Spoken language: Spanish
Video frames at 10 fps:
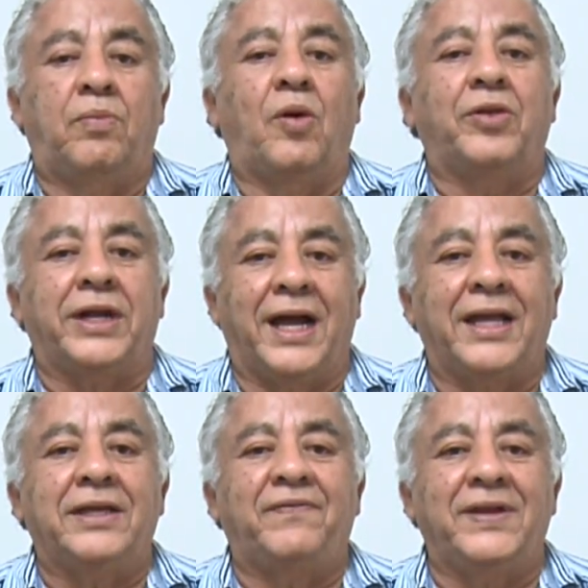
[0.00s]

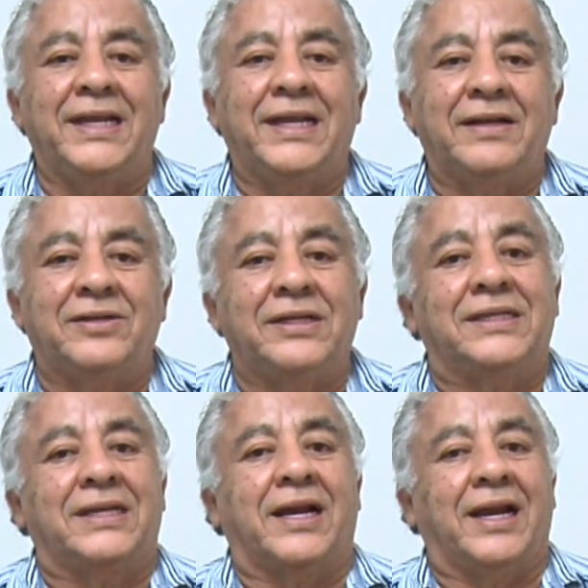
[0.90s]
Podrá definir si
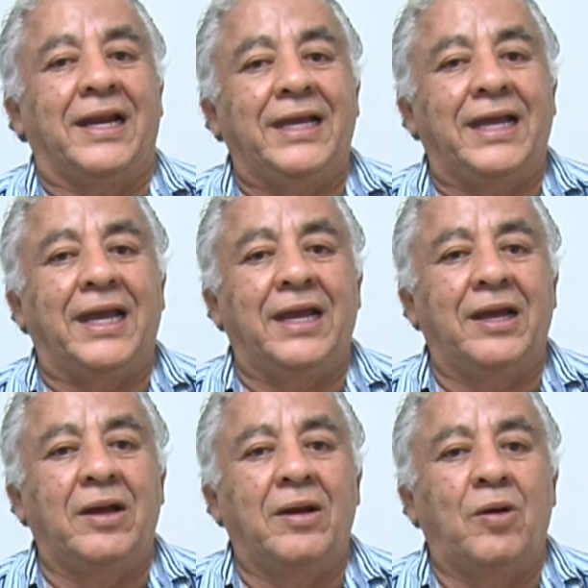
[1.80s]
se reelige
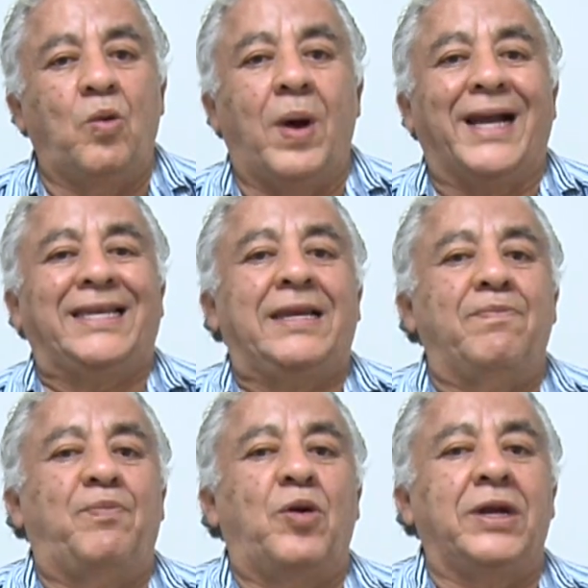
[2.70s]
o a
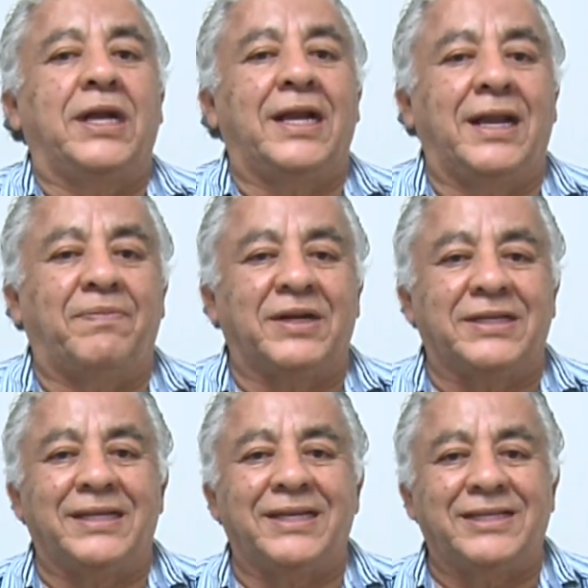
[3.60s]
quién pone en la
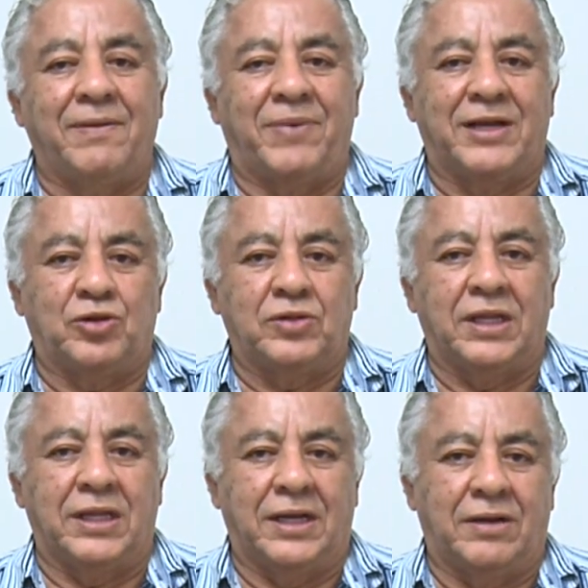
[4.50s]
presidencia para
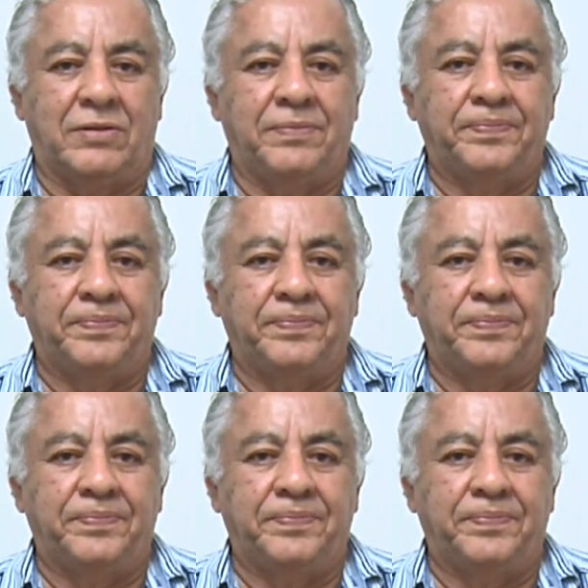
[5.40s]
sucederlo.